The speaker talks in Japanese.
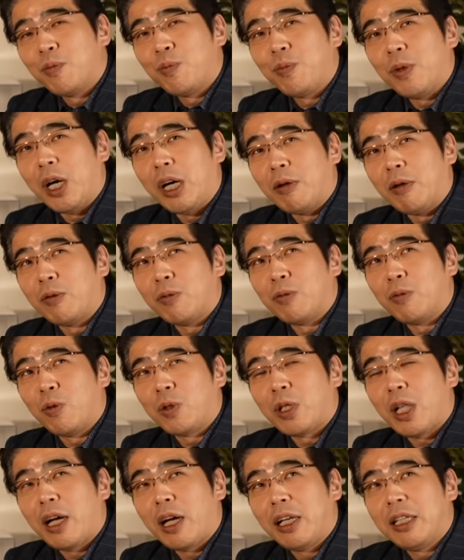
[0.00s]
まあ、お
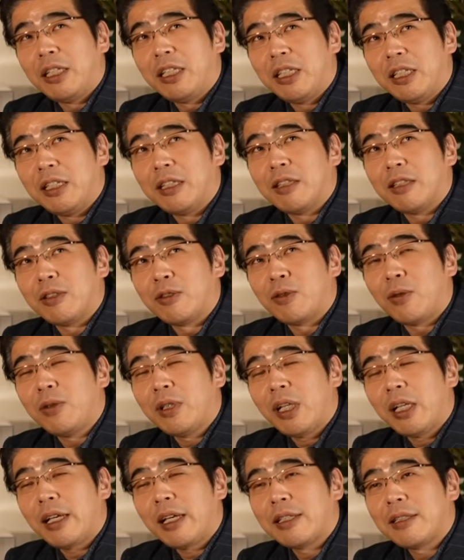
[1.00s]
互いにそ
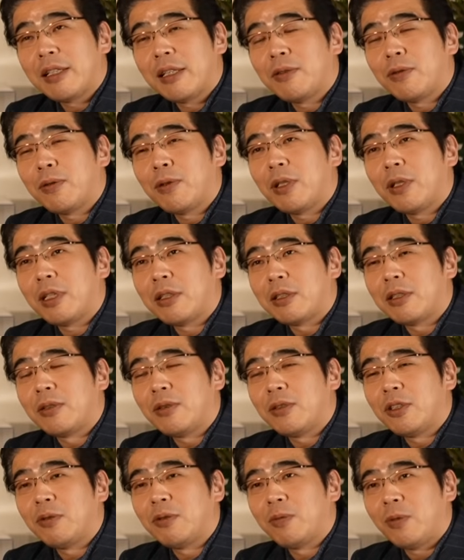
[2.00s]
んなに飾ることなく素
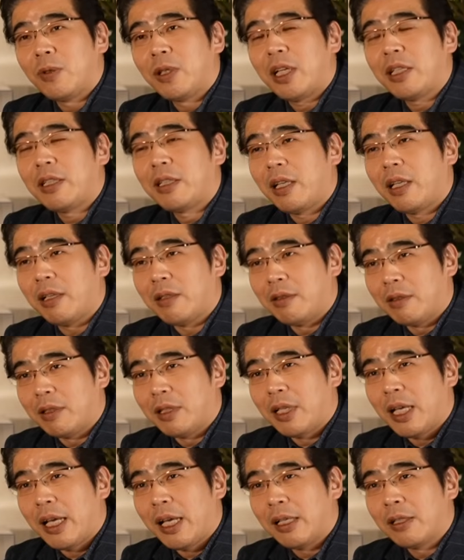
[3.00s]
の自分を出している、
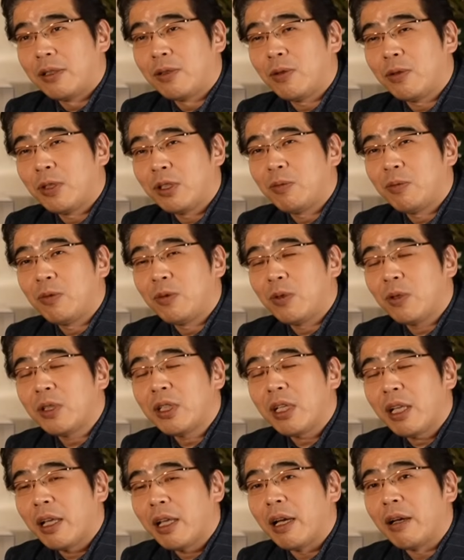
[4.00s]
えー、素の自分とし
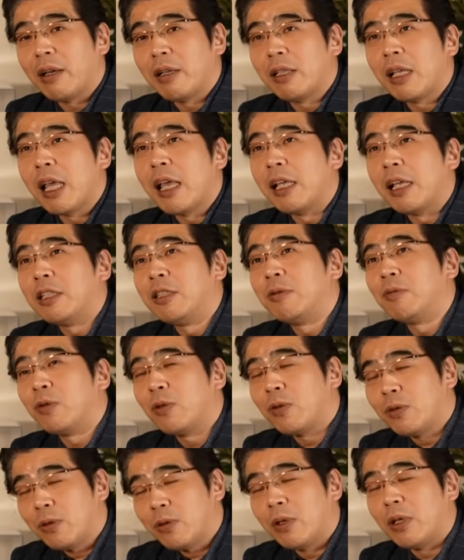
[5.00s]
て、えー、自分
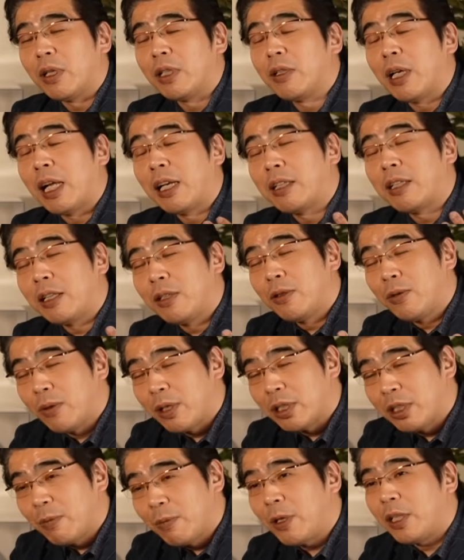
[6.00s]
のことをあなたに評
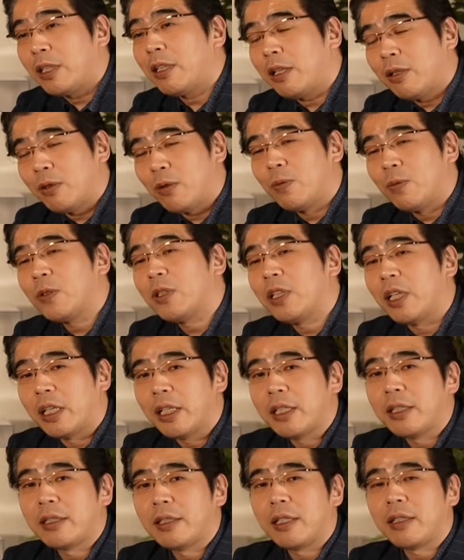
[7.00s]
価してもらいたいと思って
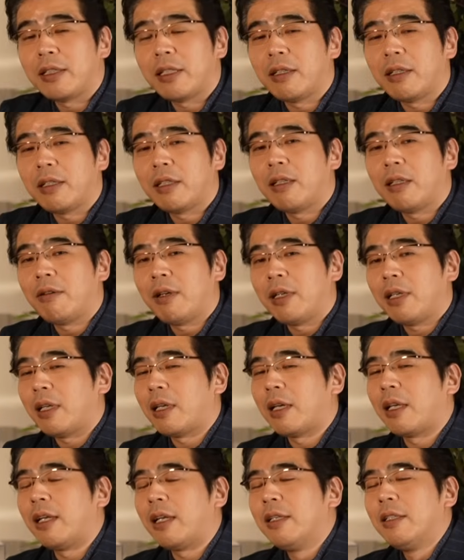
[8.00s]
ね接くれてるわけだ
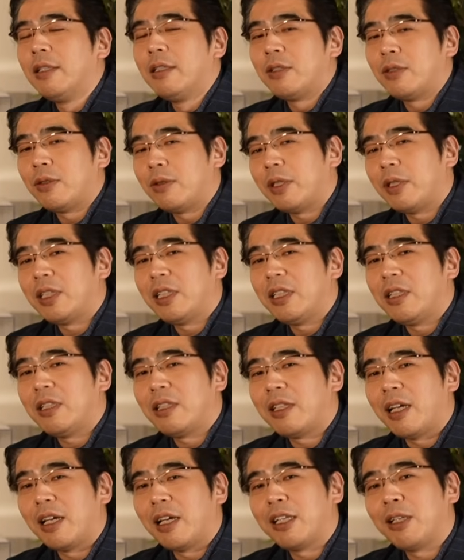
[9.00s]
からそれは信
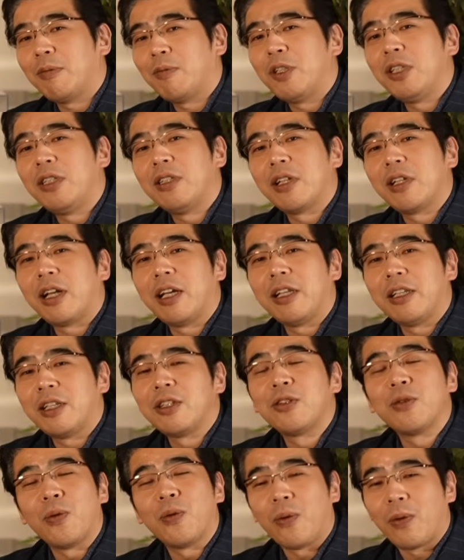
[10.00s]
じてあげてもいいんじゃないで
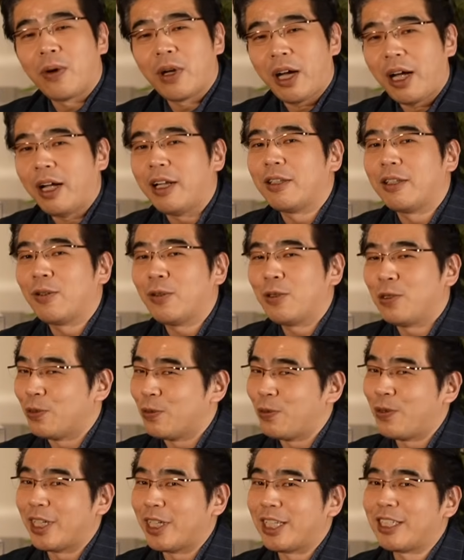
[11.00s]
しょうかという
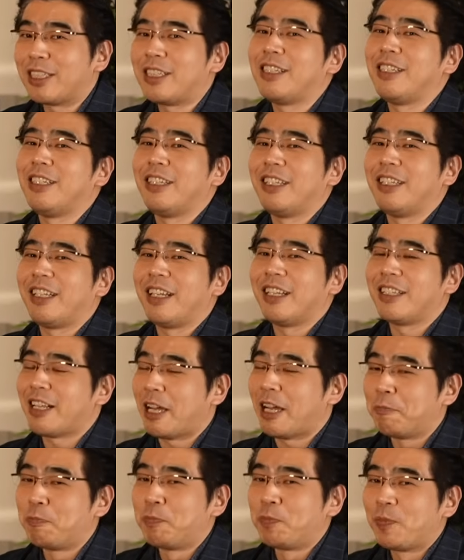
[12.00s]
お話でし
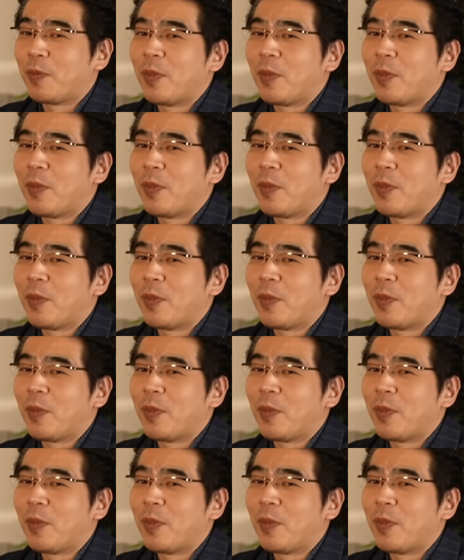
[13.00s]
た。